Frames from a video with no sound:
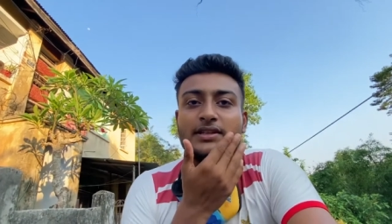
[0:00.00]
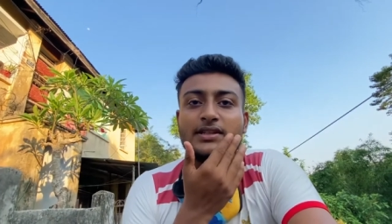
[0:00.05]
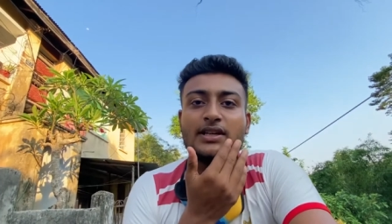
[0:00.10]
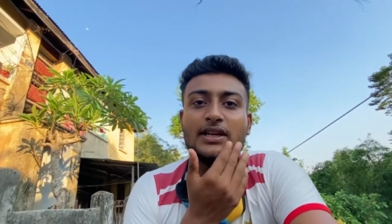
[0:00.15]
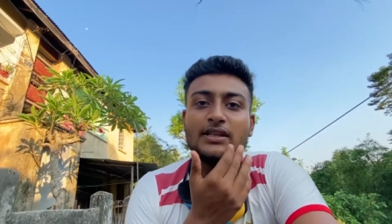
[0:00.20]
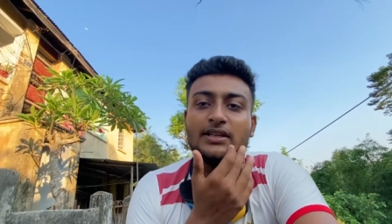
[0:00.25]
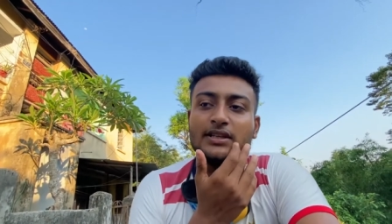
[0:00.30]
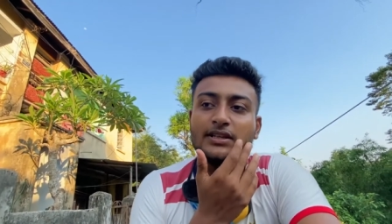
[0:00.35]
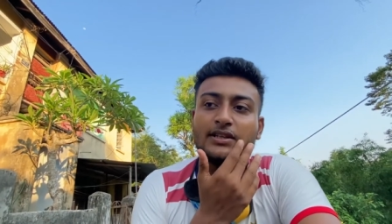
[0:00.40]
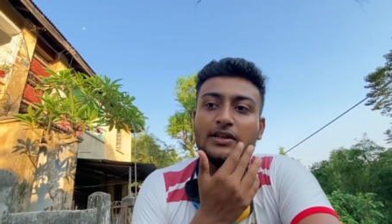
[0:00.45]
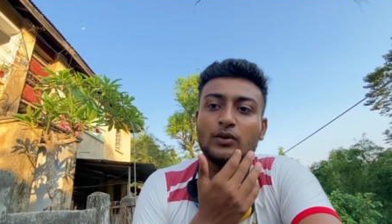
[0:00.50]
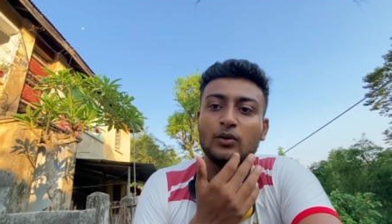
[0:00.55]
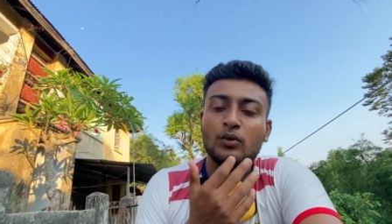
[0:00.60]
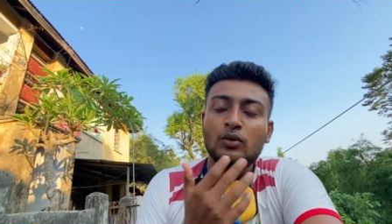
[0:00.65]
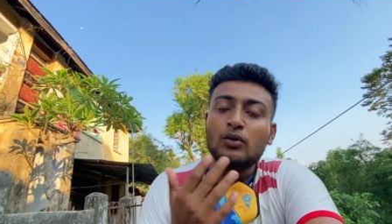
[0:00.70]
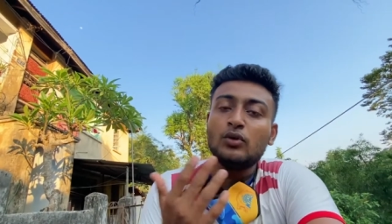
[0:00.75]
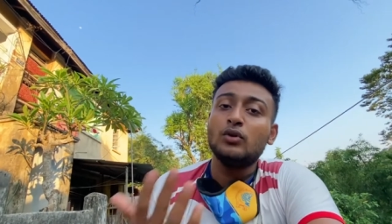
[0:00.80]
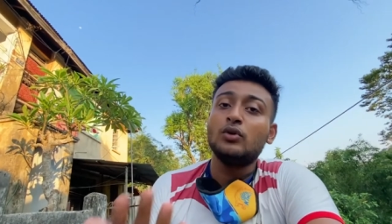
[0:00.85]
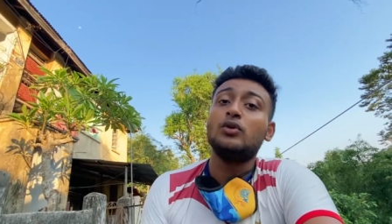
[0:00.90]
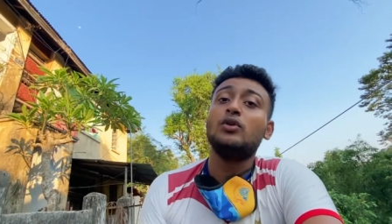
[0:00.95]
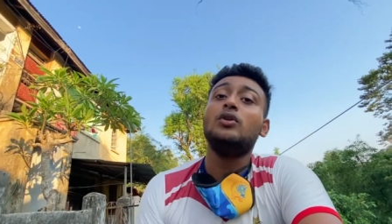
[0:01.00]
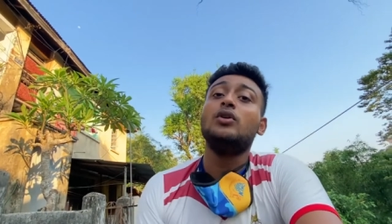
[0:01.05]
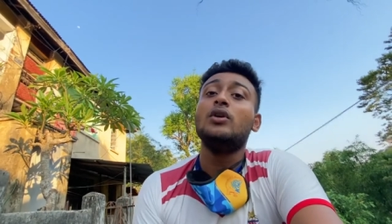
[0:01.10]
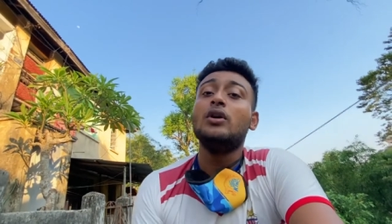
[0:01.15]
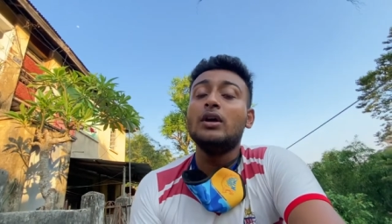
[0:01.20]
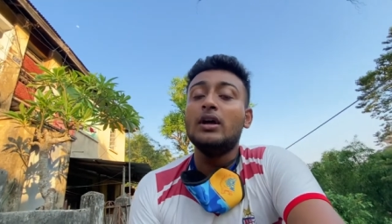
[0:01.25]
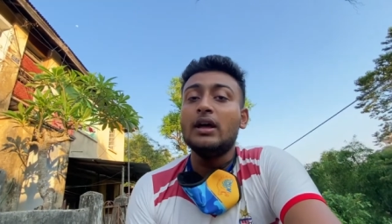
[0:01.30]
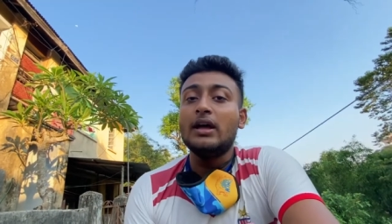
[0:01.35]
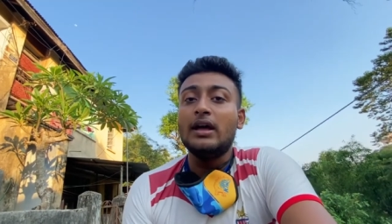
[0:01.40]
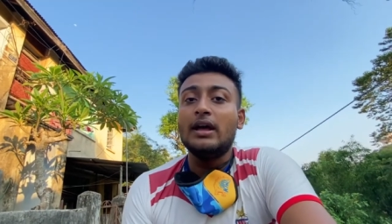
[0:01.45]
সাথে সাথে অন্য
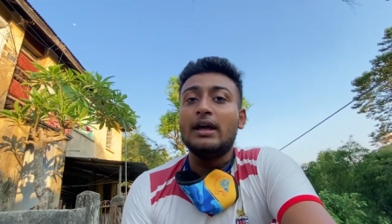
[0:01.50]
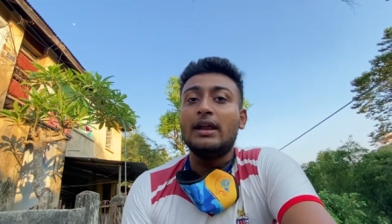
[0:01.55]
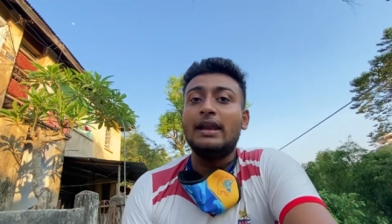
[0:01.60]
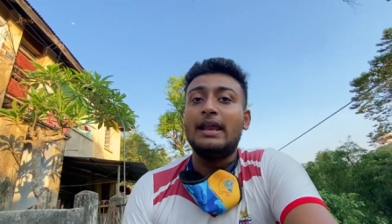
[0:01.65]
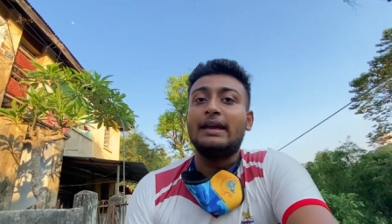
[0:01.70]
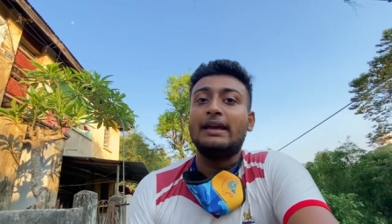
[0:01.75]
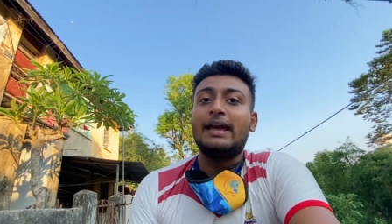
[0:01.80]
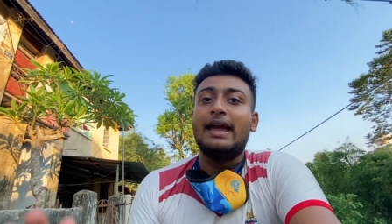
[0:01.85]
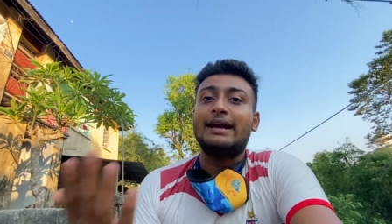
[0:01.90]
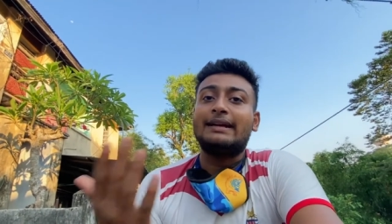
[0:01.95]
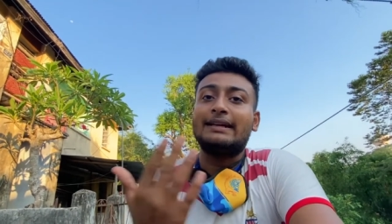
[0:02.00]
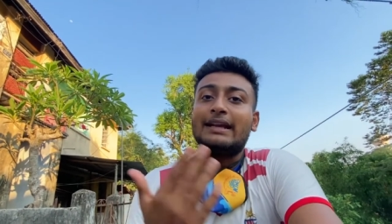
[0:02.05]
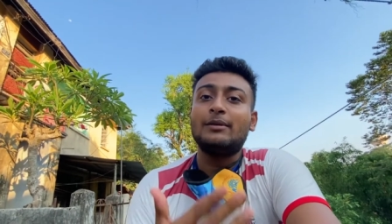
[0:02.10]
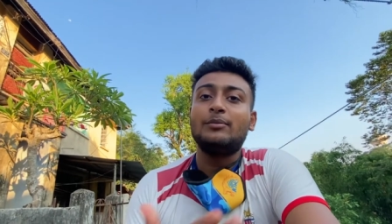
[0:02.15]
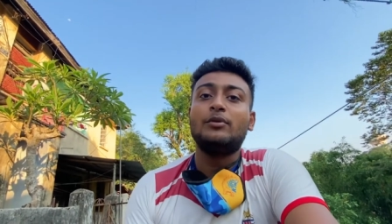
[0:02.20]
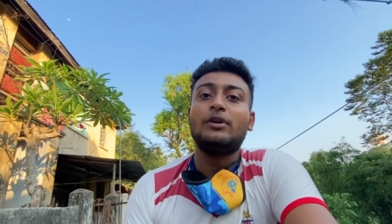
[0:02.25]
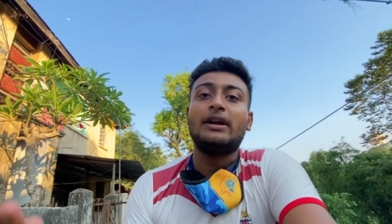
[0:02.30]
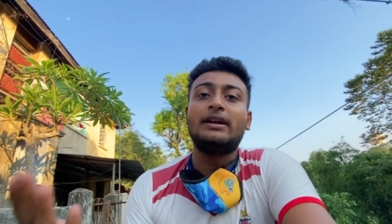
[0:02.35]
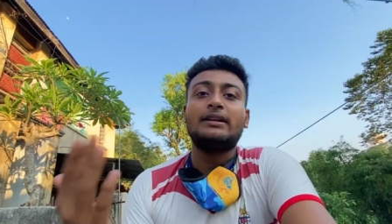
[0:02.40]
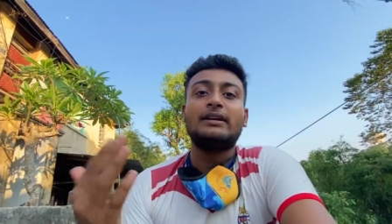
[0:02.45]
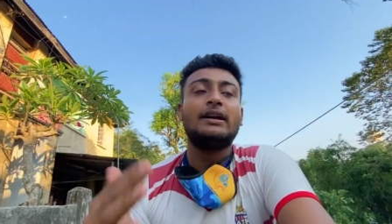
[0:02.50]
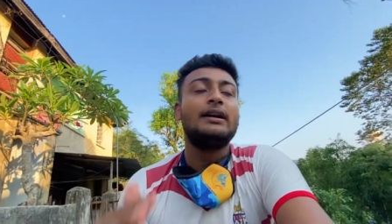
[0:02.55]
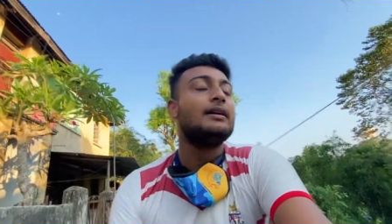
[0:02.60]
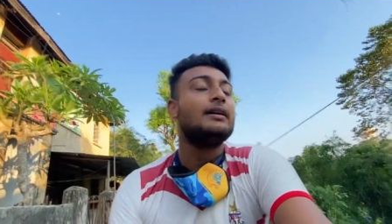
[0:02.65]
লাইক একটার পর একটা